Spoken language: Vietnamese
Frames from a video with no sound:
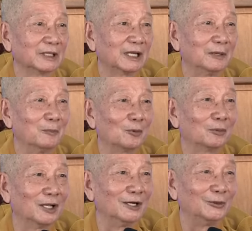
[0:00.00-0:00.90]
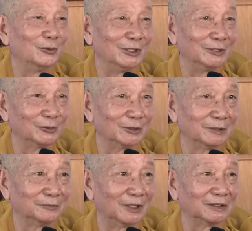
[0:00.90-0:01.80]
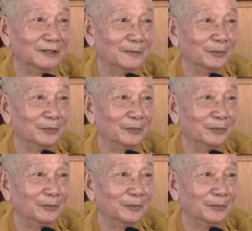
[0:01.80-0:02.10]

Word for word: Đây là một lời nguyện của Đức Phật.